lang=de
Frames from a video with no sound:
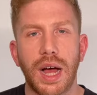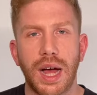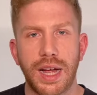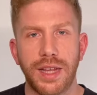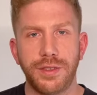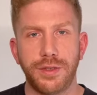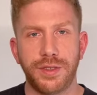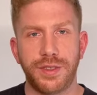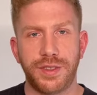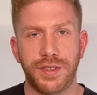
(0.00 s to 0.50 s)

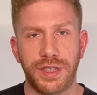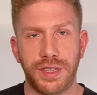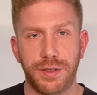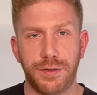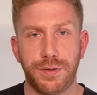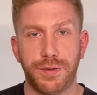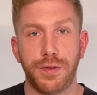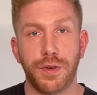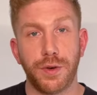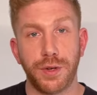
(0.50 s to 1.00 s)
Also Steve
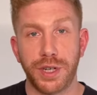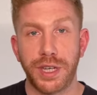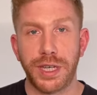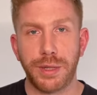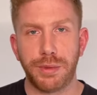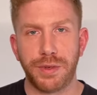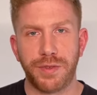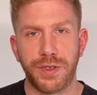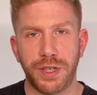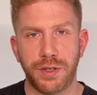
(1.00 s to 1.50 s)
und
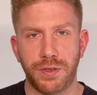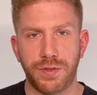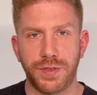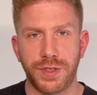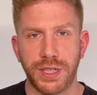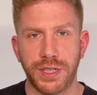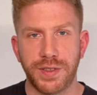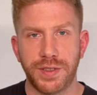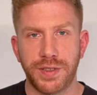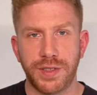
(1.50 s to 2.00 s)
Liebe wen du
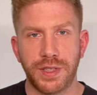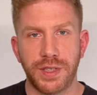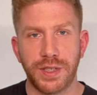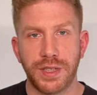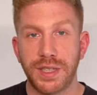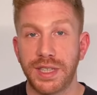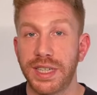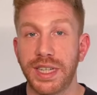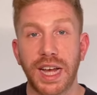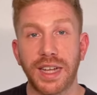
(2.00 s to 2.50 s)
willst,
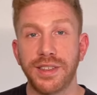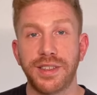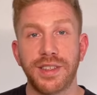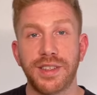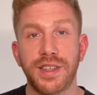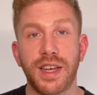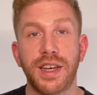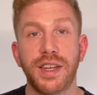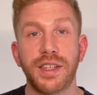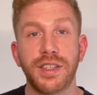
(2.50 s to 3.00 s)
die ganze
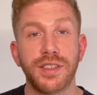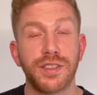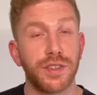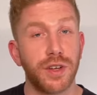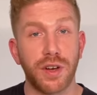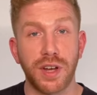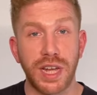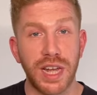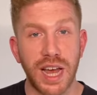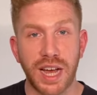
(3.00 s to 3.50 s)
Sache ist
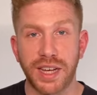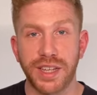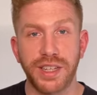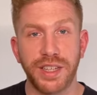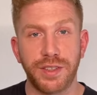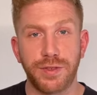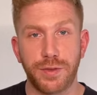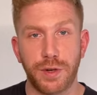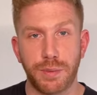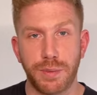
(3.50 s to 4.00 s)
noch lange
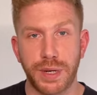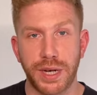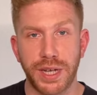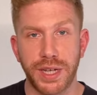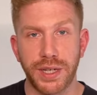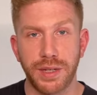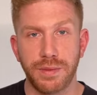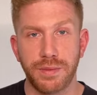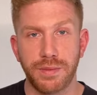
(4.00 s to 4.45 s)
nicht vorbei.